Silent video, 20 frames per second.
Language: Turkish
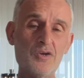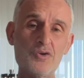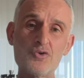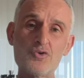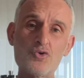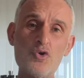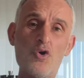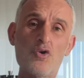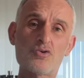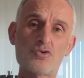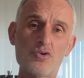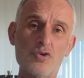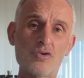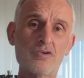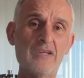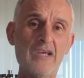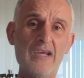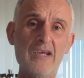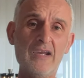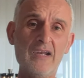çok
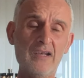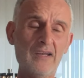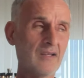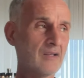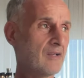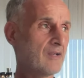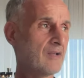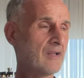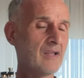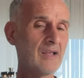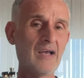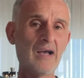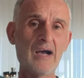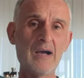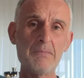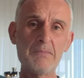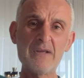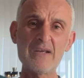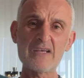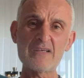zor değil.
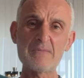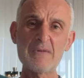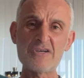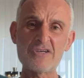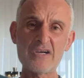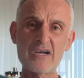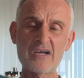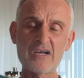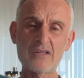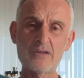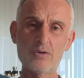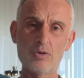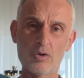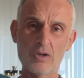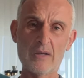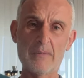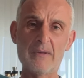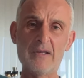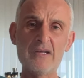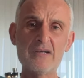Biraz meşakkatli
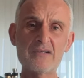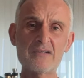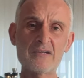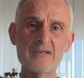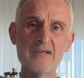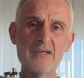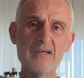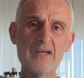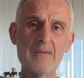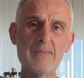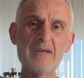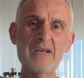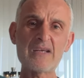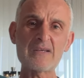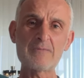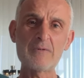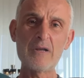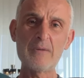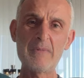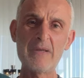olabilir. E,
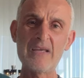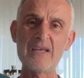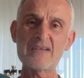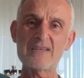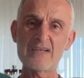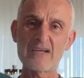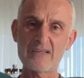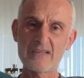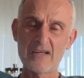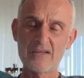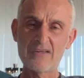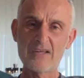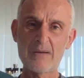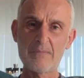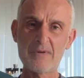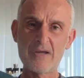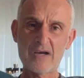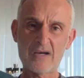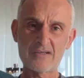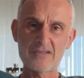biraz böyle bilgisayardan
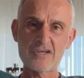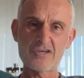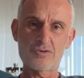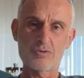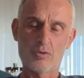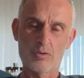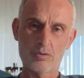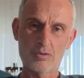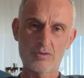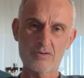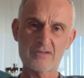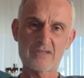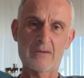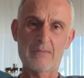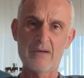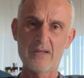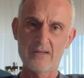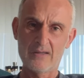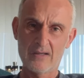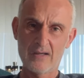anlayan bir arkadaş olduğunuz
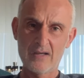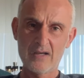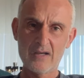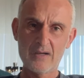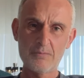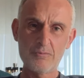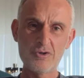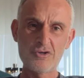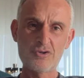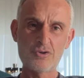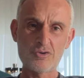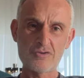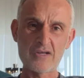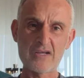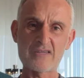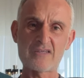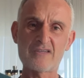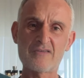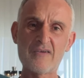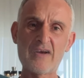zaman bu işi
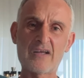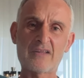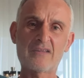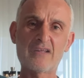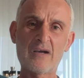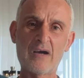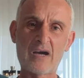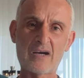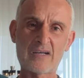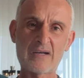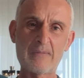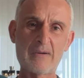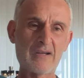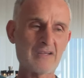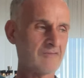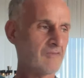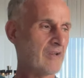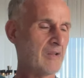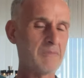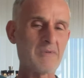çözersiniz. Veyahut da
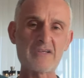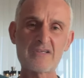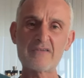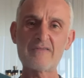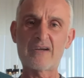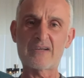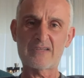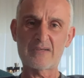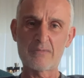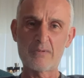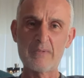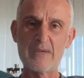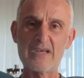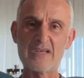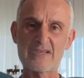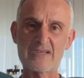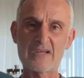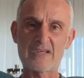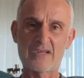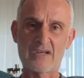akrabanız falan birisi varsa bu
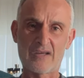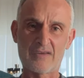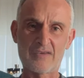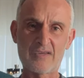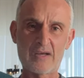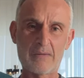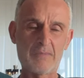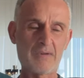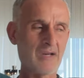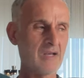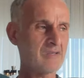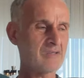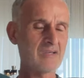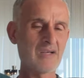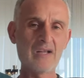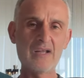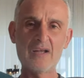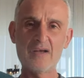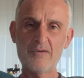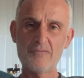bilgisayardan anlayan biraz
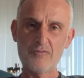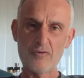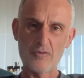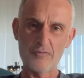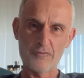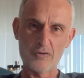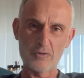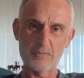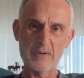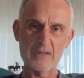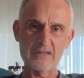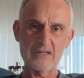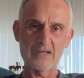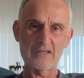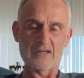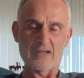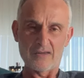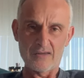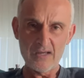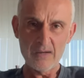
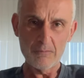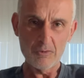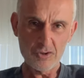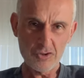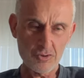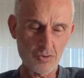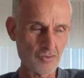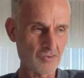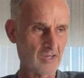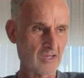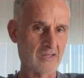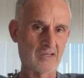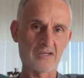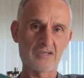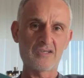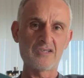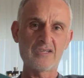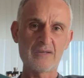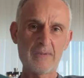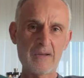formatlardan anlayan bu işi çözecektir.
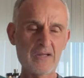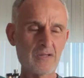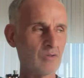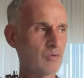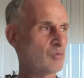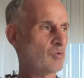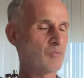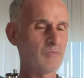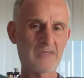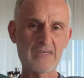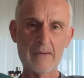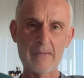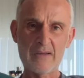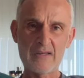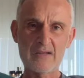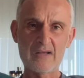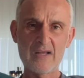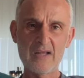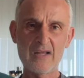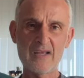Şimdi ben durum size hemen
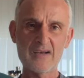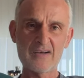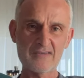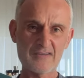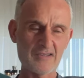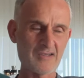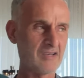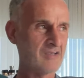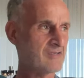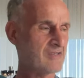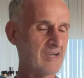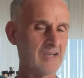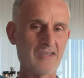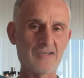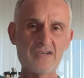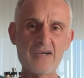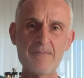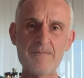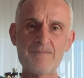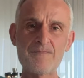kısaca izah
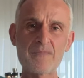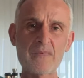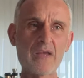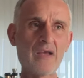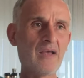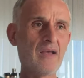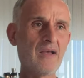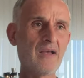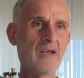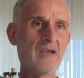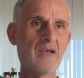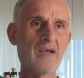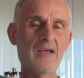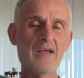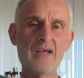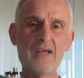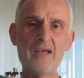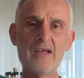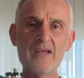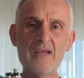edeceğim.
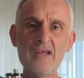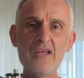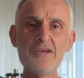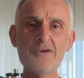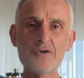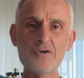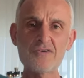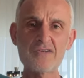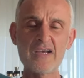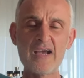İlk önce